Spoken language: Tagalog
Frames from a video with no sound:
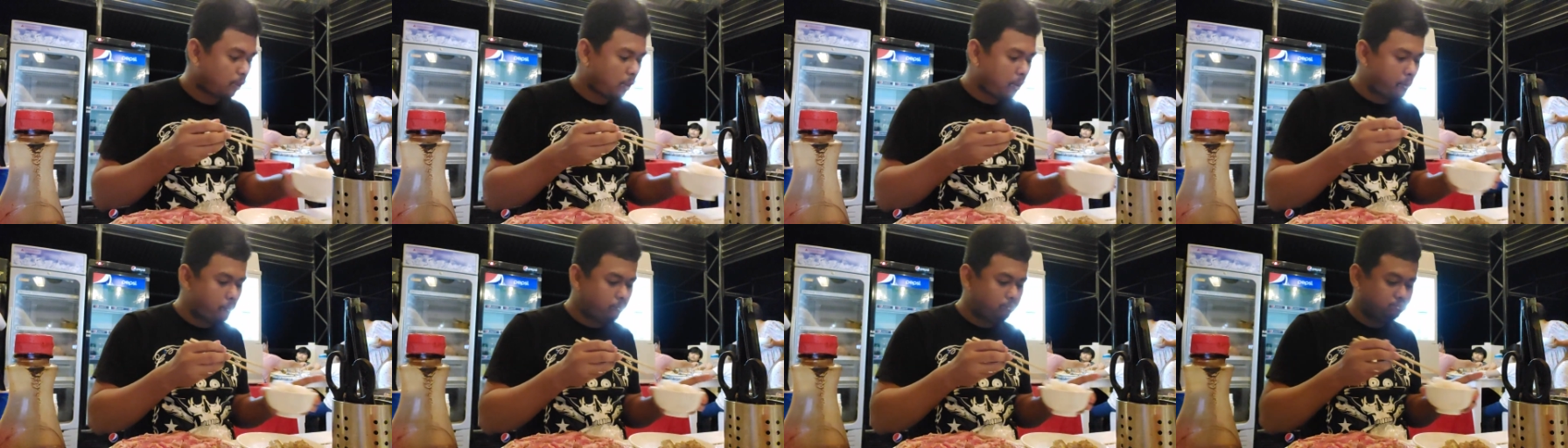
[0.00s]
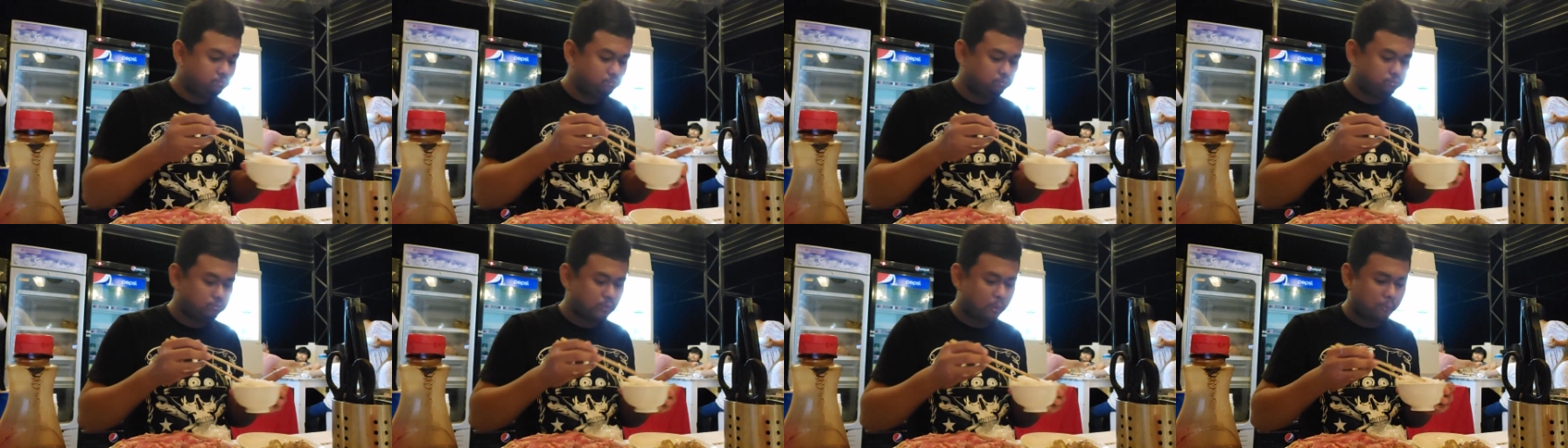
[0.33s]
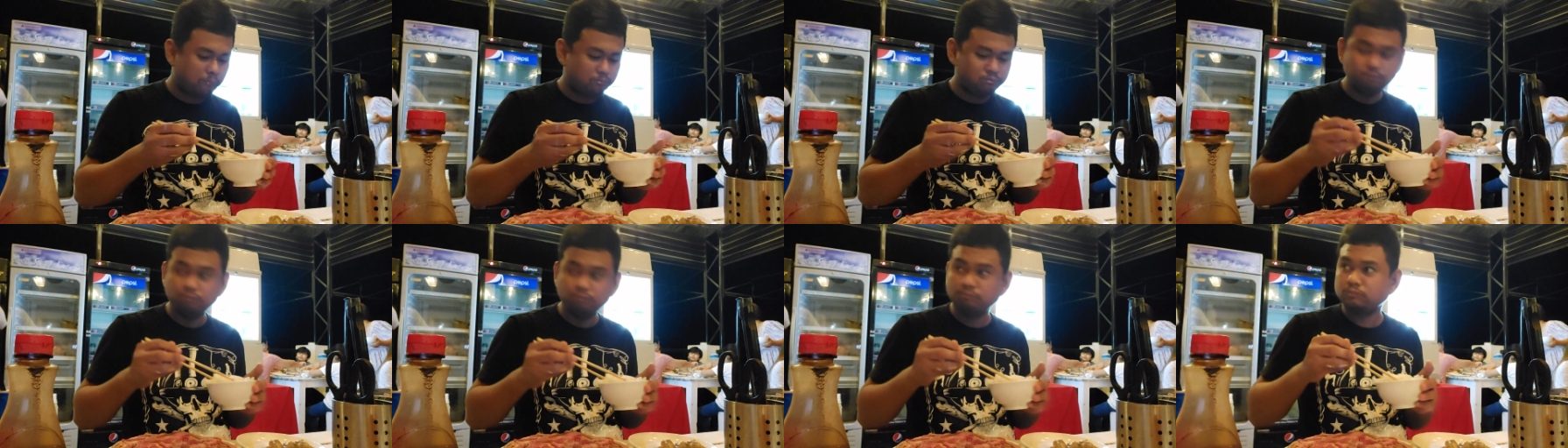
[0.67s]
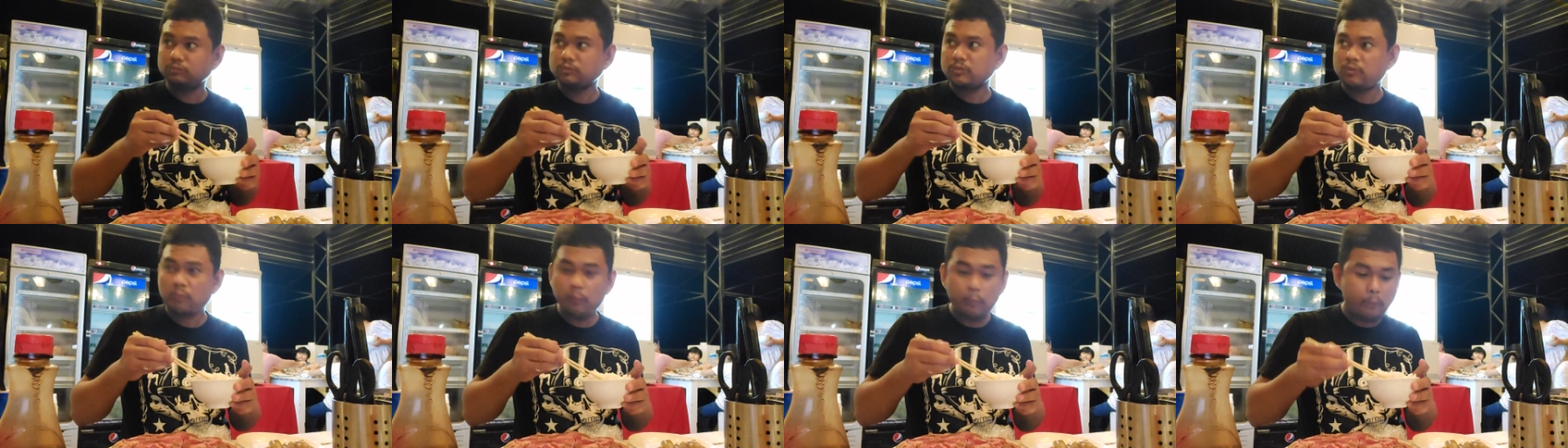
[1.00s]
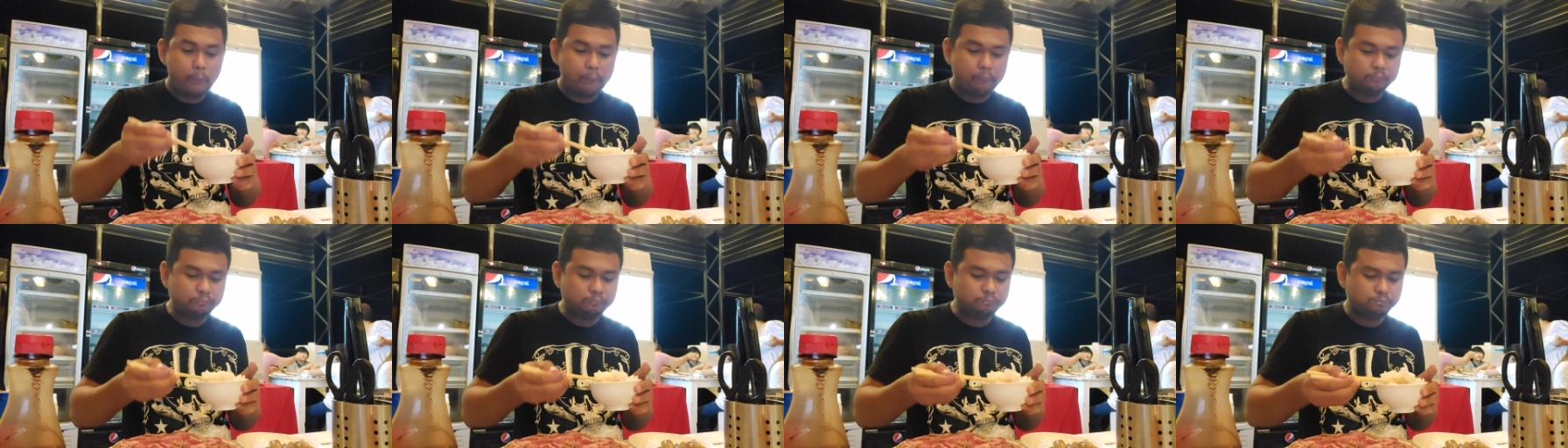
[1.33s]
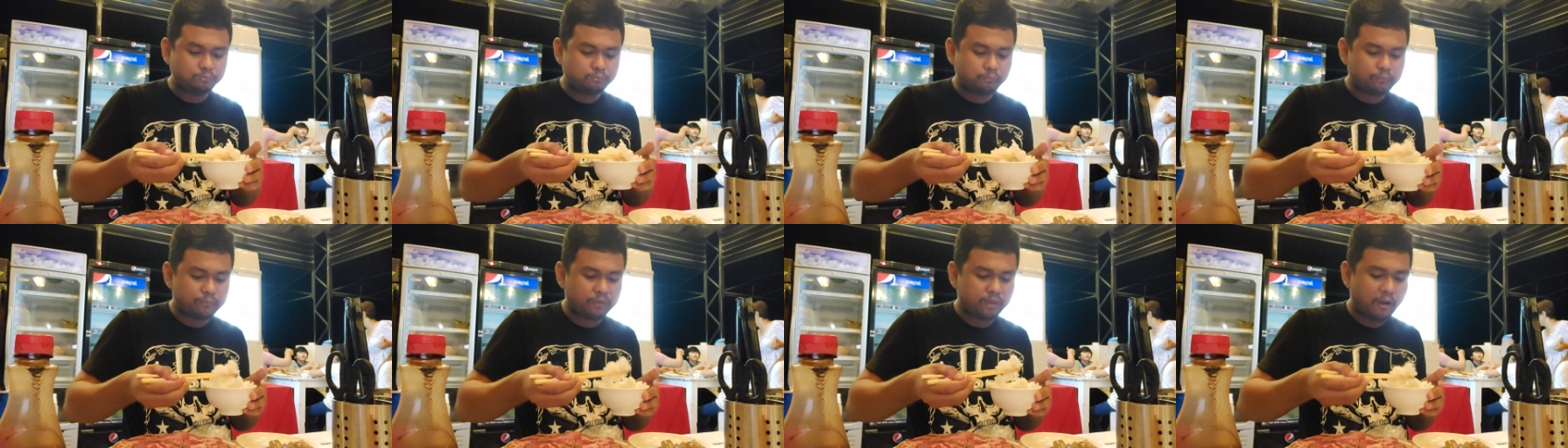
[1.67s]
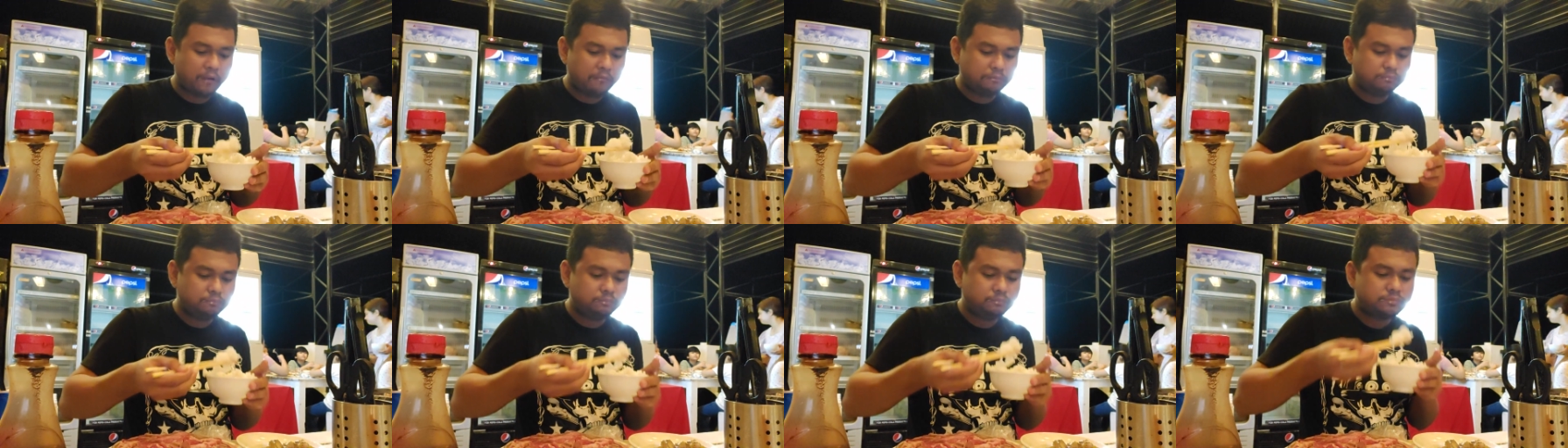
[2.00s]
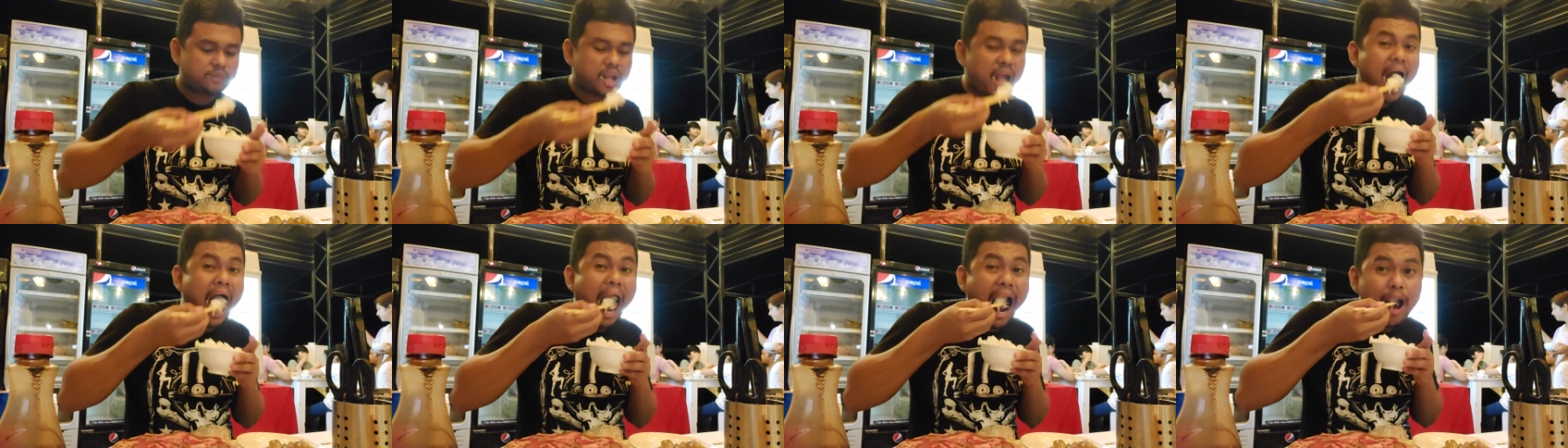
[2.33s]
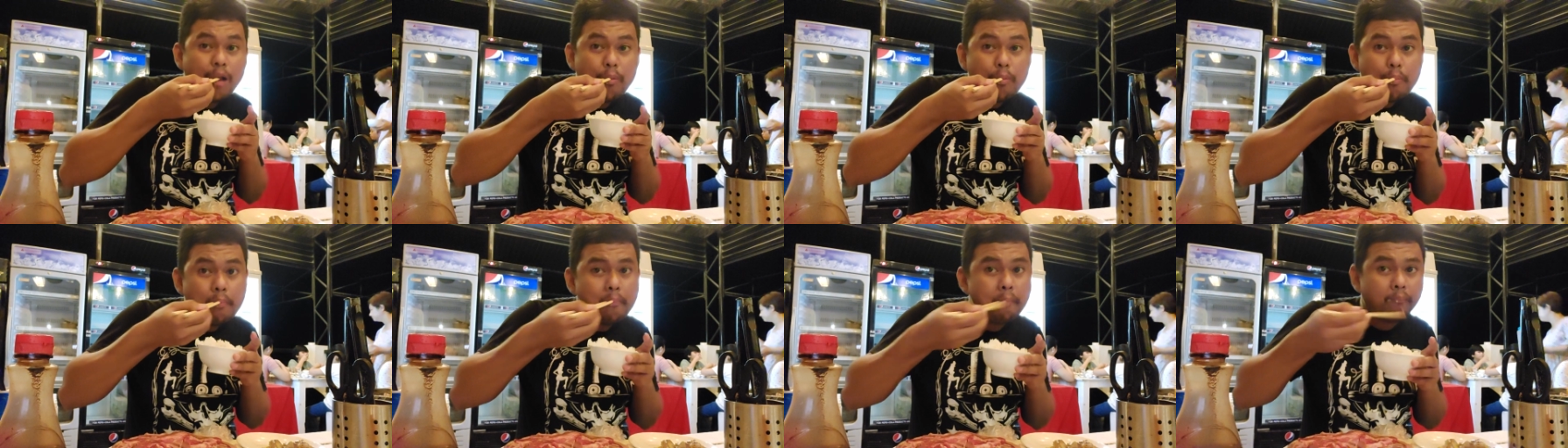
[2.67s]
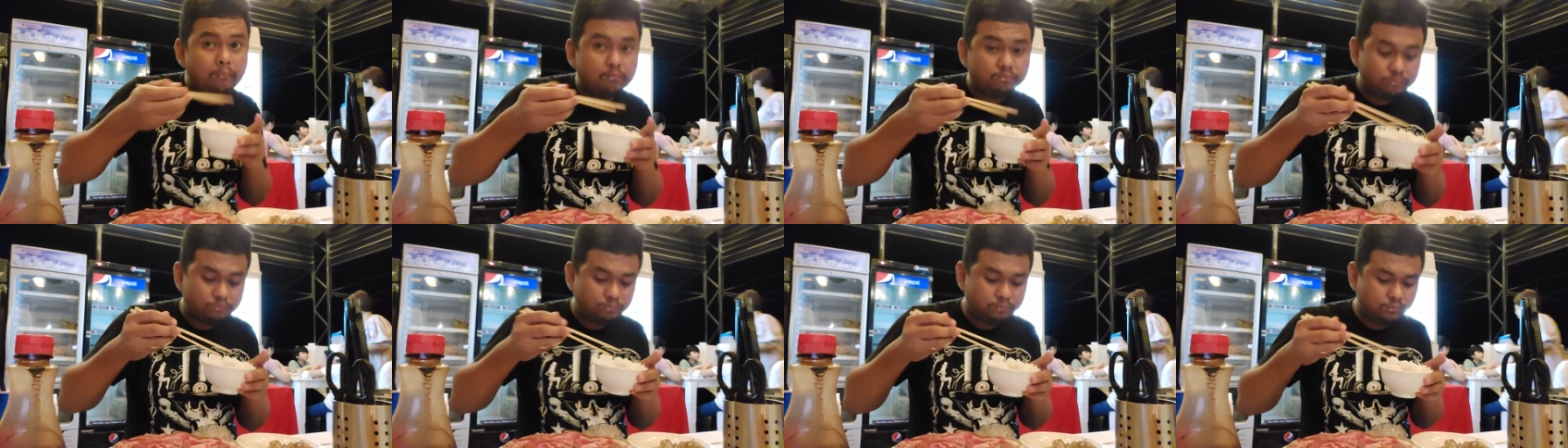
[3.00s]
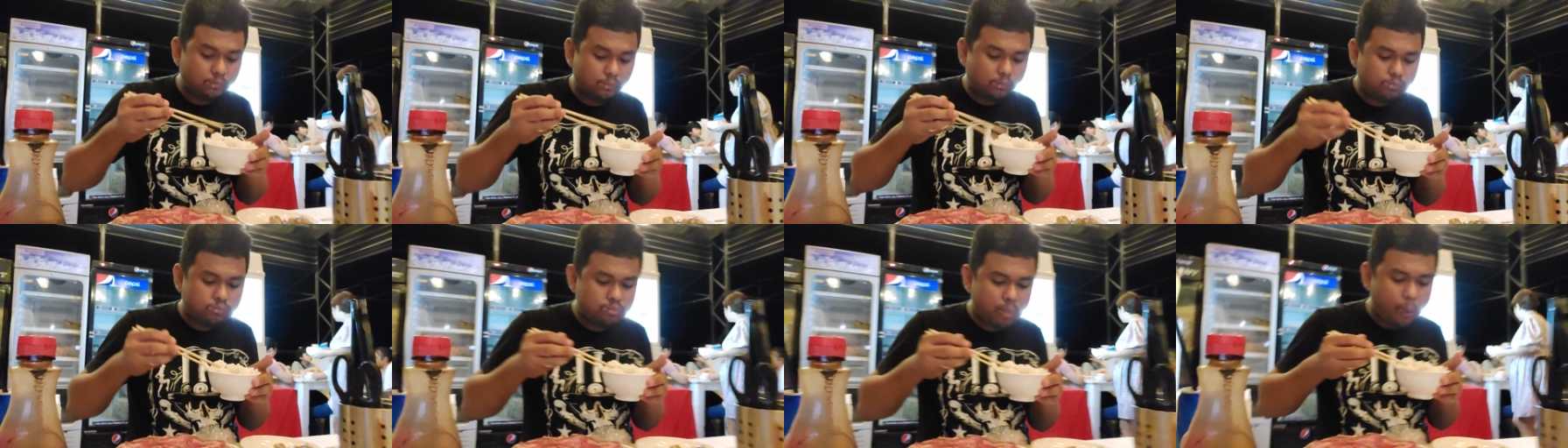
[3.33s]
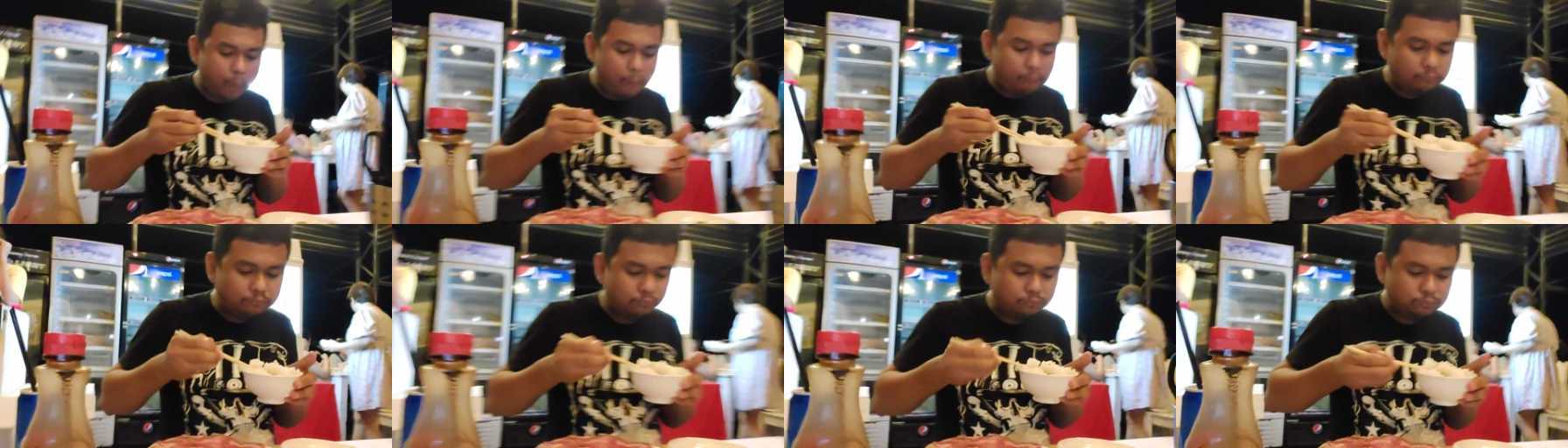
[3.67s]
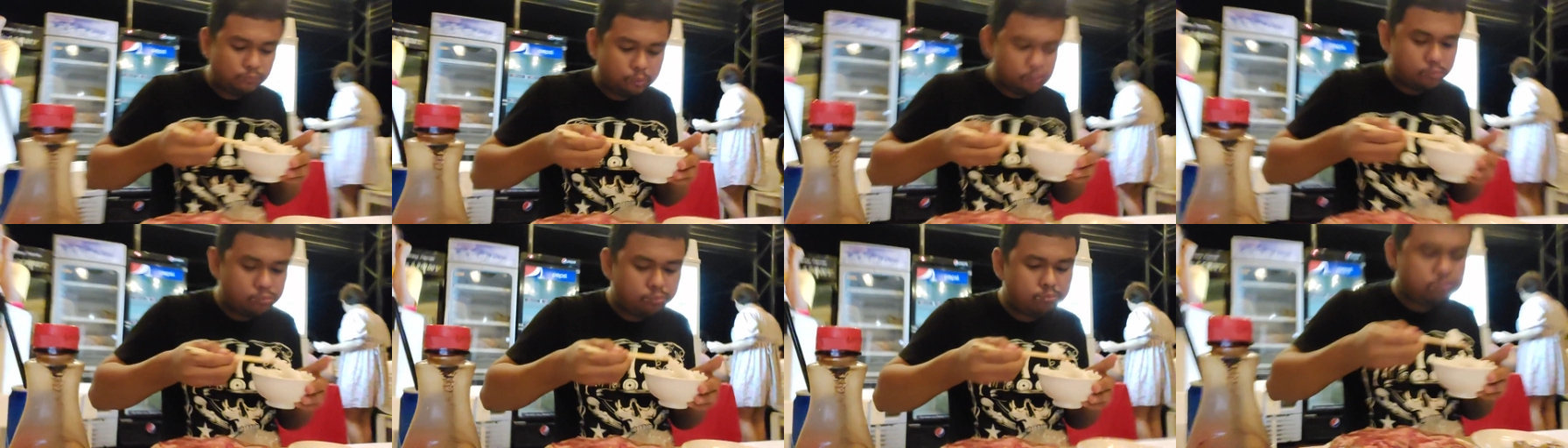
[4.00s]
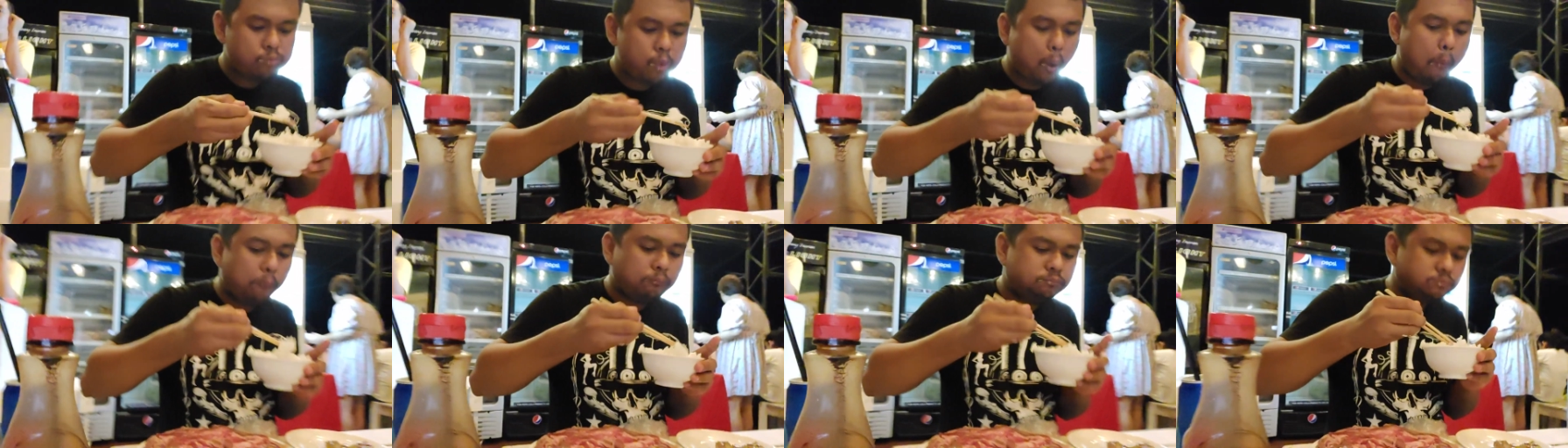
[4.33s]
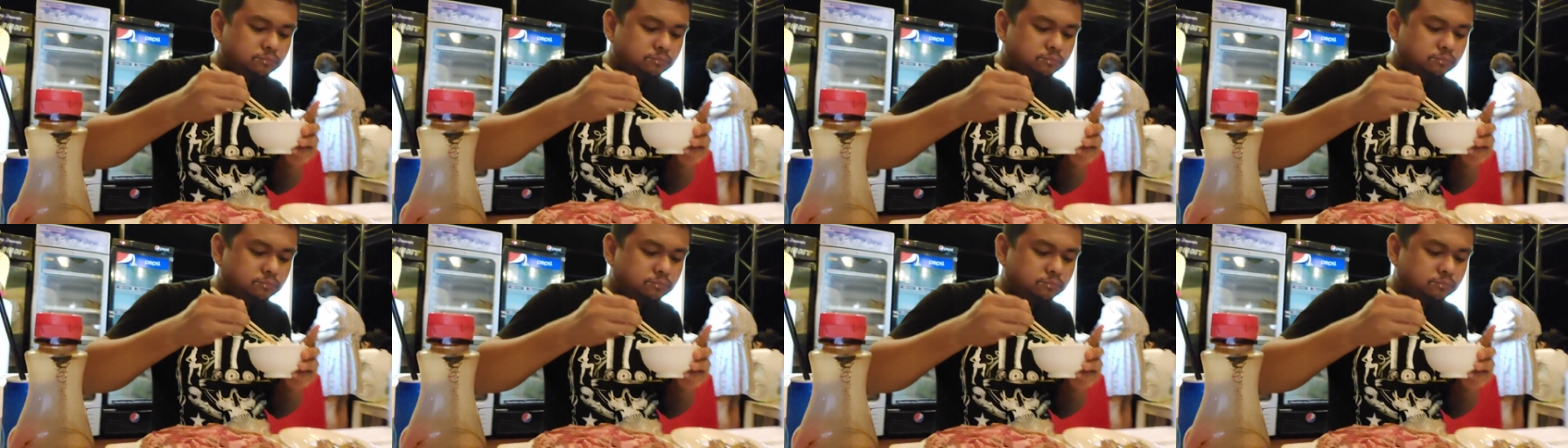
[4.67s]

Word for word: hmm. ba? Ay nga. Kinanglan magpagwapa kay para natin. Ganda ba